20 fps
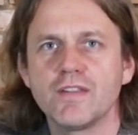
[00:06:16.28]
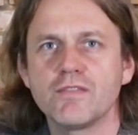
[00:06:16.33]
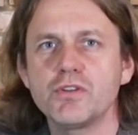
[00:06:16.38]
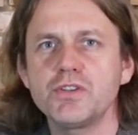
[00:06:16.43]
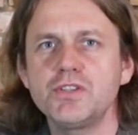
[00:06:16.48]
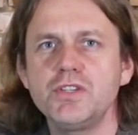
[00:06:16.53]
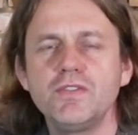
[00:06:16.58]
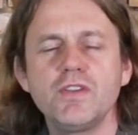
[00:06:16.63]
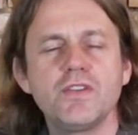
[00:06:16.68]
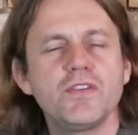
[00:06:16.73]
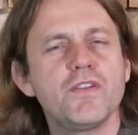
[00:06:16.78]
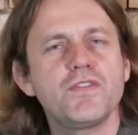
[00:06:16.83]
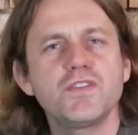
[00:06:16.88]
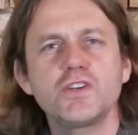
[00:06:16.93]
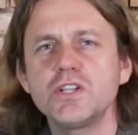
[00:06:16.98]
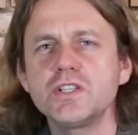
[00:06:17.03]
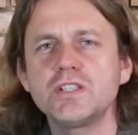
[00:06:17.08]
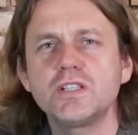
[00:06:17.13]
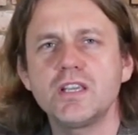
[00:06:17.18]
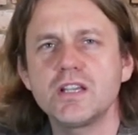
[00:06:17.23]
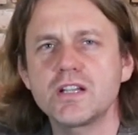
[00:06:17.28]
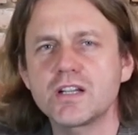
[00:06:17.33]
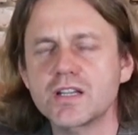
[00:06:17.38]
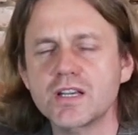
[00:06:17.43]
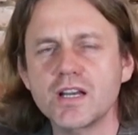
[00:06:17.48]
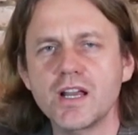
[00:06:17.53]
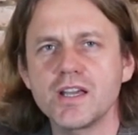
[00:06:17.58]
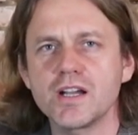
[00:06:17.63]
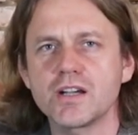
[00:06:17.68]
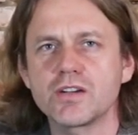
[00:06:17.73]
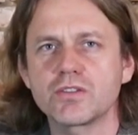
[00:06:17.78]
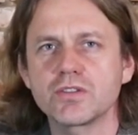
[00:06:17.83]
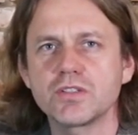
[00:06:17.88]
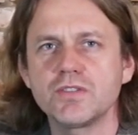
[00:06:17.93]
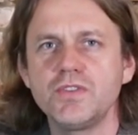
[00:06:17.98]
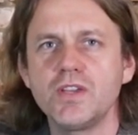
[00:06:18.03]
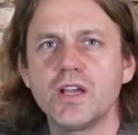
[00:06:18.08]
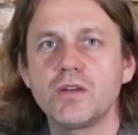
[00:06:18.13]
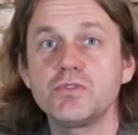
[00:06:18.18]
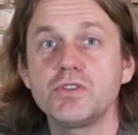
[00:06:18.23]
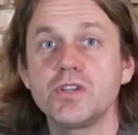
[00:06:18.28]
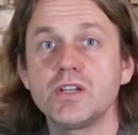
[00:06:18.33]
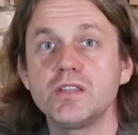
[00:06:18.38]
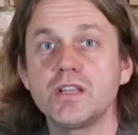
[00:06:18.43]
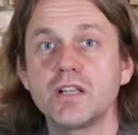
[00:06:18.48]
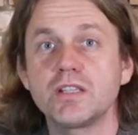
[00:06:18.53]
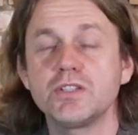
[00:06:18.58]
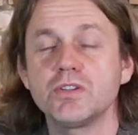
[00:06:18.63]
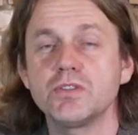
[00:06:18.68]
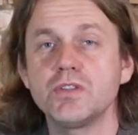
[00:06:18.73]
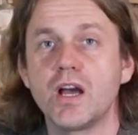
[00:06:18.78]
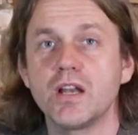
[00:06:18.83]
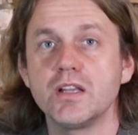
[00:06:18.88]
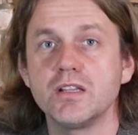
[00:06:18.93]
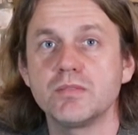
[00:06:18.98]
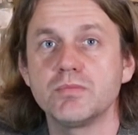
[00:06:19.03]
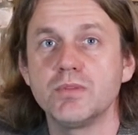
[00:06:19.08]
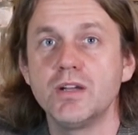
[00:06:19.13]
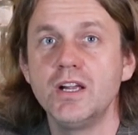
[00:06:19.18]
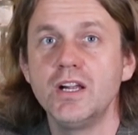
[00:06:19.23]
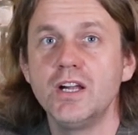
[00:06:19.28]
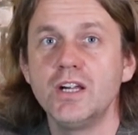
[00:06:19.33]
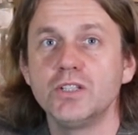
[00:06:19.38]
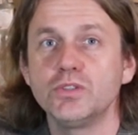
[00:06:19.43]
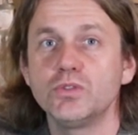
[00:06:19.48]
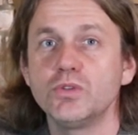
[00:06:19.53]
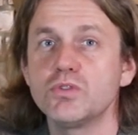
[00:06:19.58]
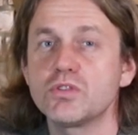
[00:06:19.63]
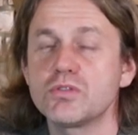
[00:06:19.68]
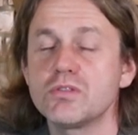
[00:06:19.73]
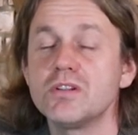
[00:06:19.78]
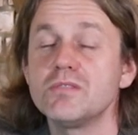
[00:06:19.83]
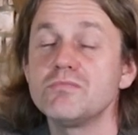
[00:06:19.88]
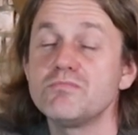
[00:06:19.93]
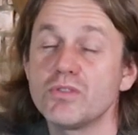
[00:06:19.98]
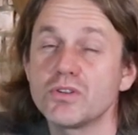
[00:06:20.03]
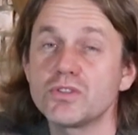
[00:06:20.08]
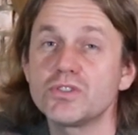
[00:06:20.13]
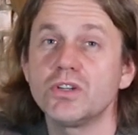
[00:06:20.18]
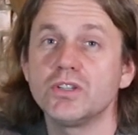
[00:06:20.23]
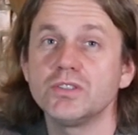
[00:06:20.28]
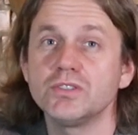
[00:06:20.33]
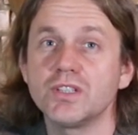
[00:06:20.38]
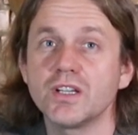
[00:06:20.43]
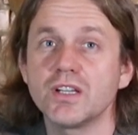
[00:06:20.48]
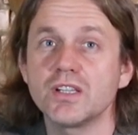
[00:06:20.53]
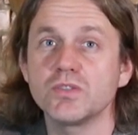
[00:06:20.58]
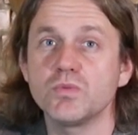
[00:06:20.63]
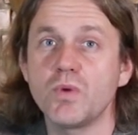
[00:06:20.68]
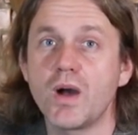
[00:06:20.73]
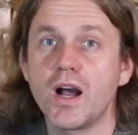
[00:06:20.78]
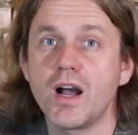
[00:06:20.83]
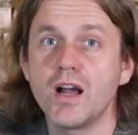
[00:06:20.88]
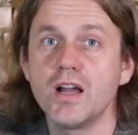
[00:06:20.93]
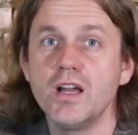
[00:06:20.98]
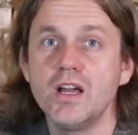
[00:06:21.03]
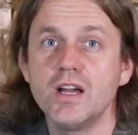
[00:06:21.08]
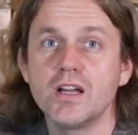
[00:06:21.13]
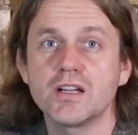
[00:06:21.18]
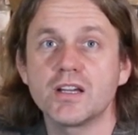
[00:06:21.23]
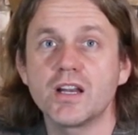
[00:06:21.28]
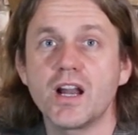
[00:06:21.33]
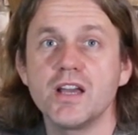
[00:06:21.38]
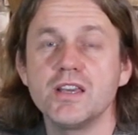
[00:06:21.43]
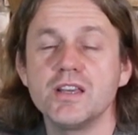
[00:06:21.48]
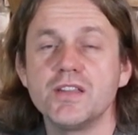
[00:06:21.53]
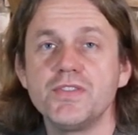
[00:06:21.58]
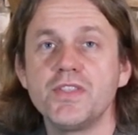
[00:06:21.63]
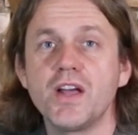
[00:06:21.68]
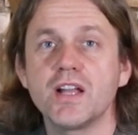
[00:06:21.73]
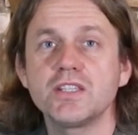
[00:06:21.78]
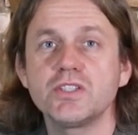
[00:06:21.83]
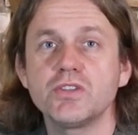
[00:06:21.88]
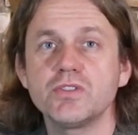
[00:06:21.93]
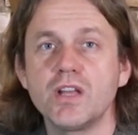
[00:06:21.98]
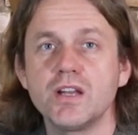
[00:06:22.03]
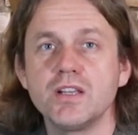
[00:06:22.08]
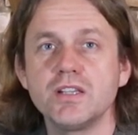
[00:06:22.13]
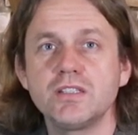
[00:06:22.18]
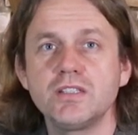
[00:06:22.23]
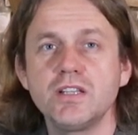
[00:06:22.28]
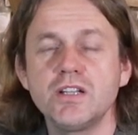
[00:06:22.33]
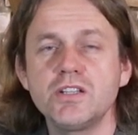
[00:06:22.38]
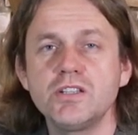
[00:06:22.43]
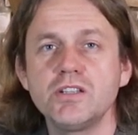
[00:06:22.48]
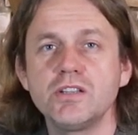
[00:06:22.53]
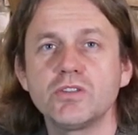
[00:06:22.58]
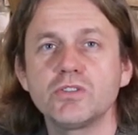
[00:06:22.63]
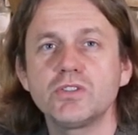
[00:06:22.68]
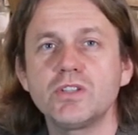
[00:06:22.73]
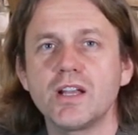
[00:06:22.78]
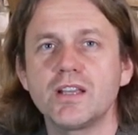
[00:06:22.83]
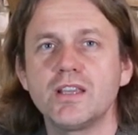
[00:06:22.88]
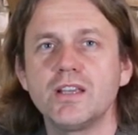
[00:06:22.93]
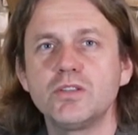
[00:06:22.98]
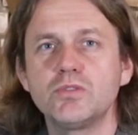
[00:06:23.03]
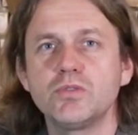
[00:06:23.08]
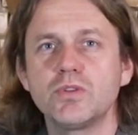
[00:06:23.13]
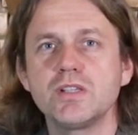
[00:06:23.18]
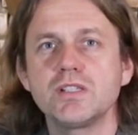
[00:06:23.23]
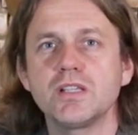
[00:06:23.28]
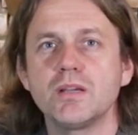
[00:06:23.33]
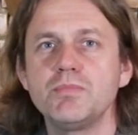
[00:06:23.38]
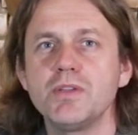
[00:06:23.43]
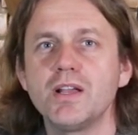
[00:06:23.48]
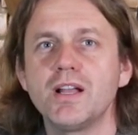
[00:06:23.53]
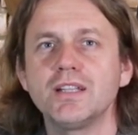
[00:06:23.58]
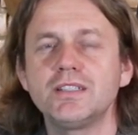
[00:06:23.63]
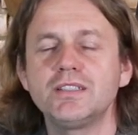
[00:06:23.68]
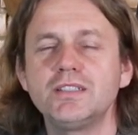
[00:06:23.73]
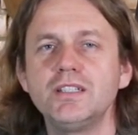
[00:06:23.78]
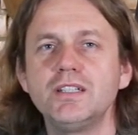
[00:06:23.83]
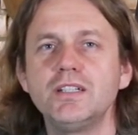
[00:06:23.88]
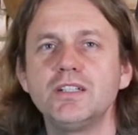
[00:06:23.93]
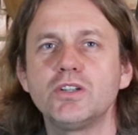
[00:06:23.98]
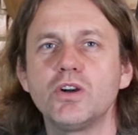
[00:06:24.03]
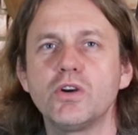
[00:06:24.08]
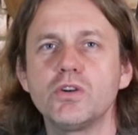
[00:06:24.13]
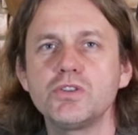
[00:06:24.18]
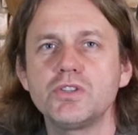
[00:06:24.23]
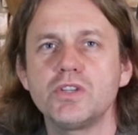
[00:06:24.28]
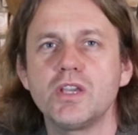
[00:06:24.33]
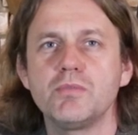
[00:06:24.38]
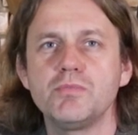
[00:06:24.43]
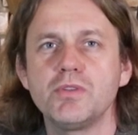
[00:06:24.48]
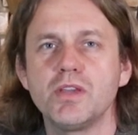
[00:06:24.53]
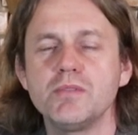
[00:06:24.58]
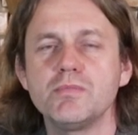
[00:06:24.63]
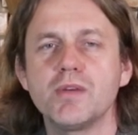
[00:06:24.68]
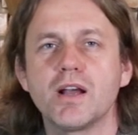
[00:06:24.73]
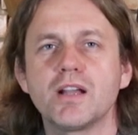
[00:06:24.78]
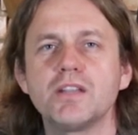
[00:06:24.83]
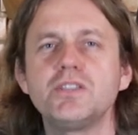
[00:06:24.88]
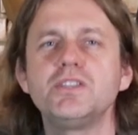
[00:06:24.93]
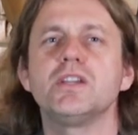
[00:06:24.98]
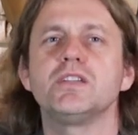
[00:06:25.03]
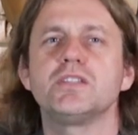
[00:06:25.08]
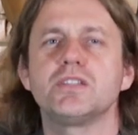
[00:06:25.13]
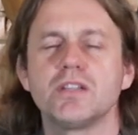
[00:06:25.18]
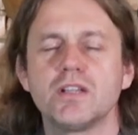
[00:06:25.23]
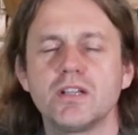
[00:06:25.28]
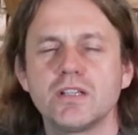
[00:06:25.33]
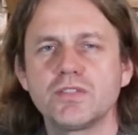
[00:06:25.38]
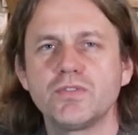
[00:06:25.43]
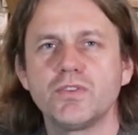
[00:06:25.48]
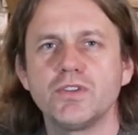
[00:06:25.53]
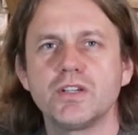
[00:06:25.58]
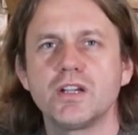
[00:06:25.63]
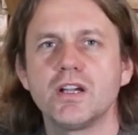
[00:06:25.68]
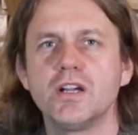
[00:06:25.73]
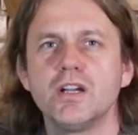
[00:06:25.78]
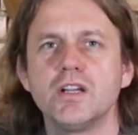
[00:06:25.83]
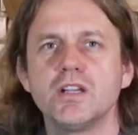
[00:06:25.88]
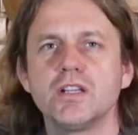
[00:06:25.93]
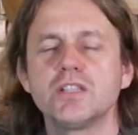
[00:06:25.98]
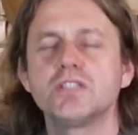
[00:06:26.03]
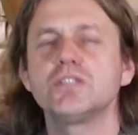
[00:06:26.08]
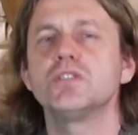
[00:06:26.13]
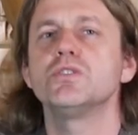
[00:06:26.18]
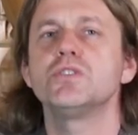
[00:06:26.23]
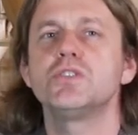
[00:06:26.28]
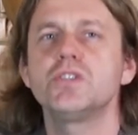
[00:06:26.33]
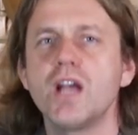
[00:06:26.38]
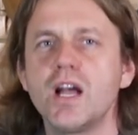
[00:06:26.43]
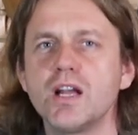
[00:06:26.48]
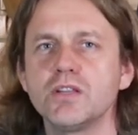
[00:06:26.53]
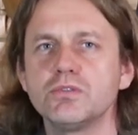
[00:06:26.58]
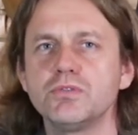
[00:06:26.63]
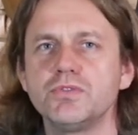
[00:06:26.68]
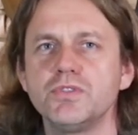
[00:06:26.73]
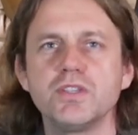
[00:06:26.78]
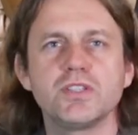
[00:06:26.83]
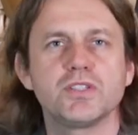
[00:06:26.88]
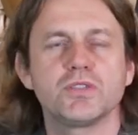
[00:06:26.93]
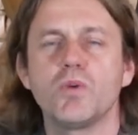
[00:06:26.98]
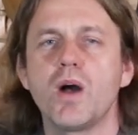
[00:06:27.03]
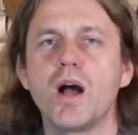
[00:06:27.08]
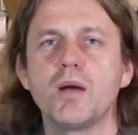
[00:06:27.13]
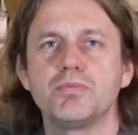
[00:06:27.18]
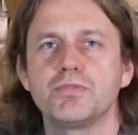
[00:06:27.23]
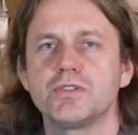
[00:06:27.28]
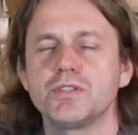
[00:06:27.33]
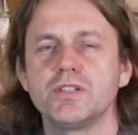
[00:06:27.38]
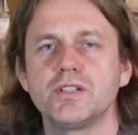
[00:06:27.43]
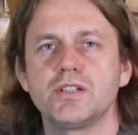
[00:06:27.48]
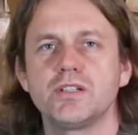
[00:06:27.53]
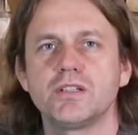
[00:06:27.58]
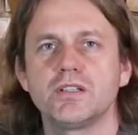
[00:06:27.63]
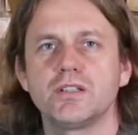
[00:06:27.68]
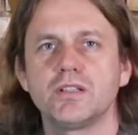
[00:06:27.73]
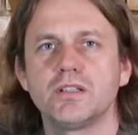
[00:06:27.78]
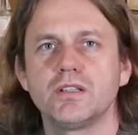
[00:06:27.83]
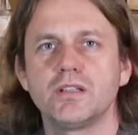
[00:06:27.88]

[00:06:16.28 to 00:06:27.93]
Właściwie we wszystkich krajach rozwijał się nacjonalizm. To już początek zła. Kraj nacjonalistyczny to taki, który zabiega tylko o siebie i ma gdzieś swoich sąsiadów i słabszych